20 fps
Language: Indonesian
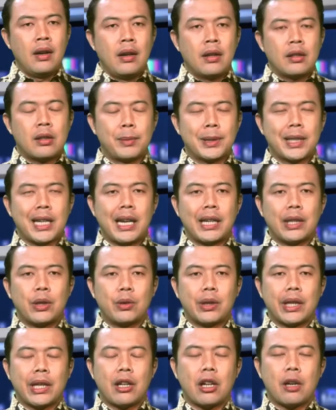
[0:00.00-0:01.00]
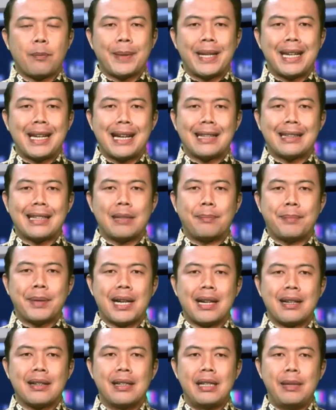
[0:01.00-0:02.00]
Sementara itu, teror peringatan
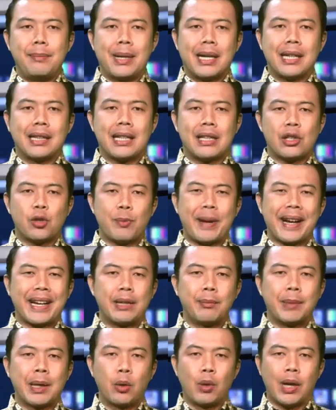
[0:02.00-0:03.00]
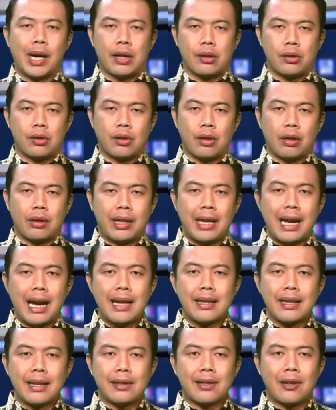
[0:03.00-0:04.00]
perang di Magetan semakin meluas. Tidak hanya
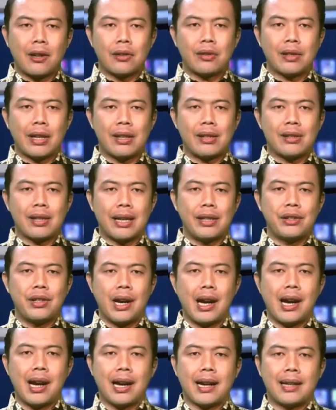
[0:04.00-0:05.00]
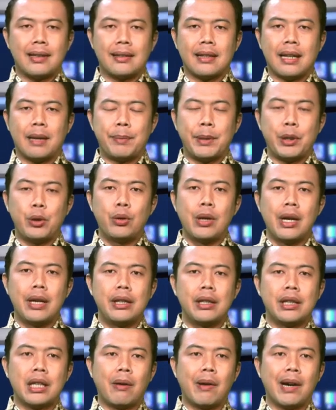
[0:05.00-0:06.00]
Selosari saja, akan tapi juga di
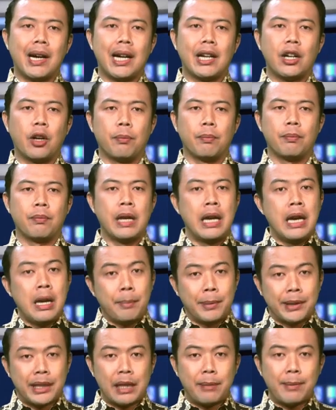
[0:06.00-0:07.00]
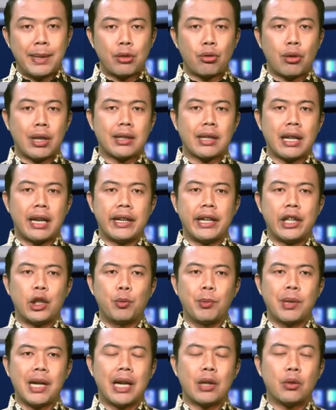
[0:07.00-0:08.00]
Tawang Anom. Penerima surat keleng itu
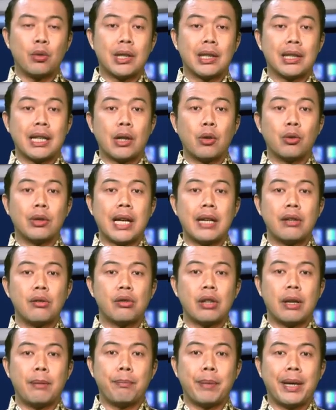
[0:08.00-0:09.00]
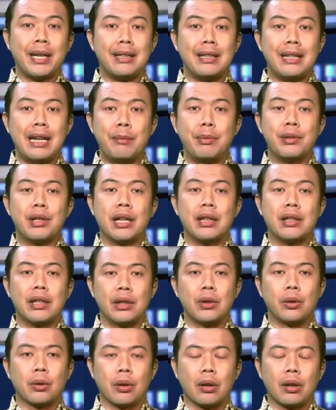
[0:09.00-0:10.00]
mengaku ketakutan sampai tidak bisa
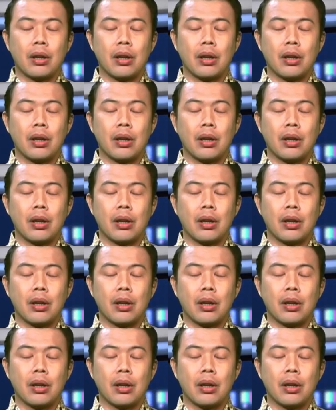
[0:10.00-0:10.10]
tidur.